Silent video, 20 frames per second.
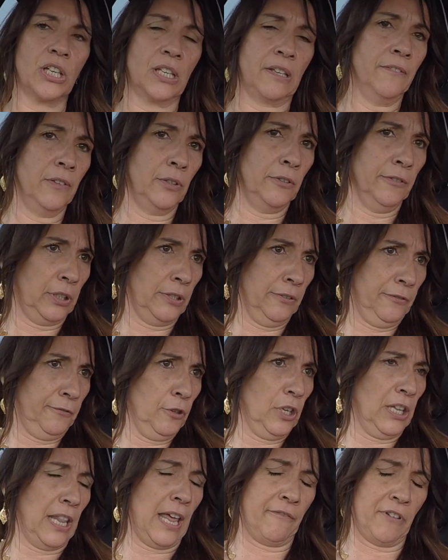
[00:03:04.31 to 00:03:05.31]
que, que
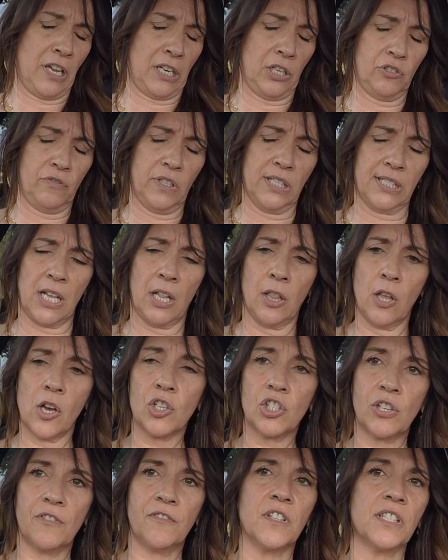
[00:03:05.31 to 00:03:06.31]
foi lá várias vezes à
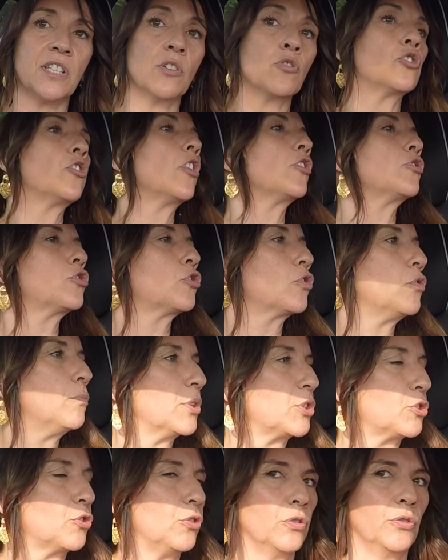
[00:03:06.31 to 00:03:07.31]
loja, fazer os nossos
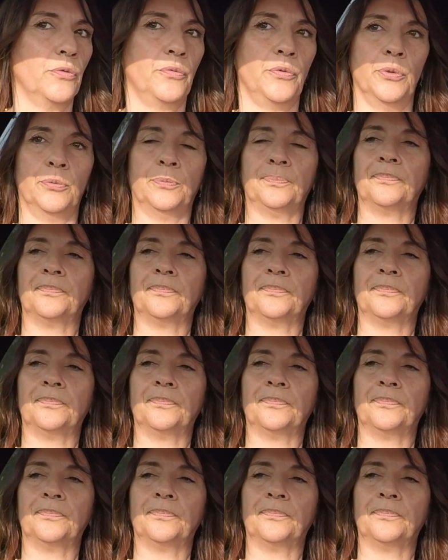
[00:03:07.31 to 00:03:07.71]
commercial review.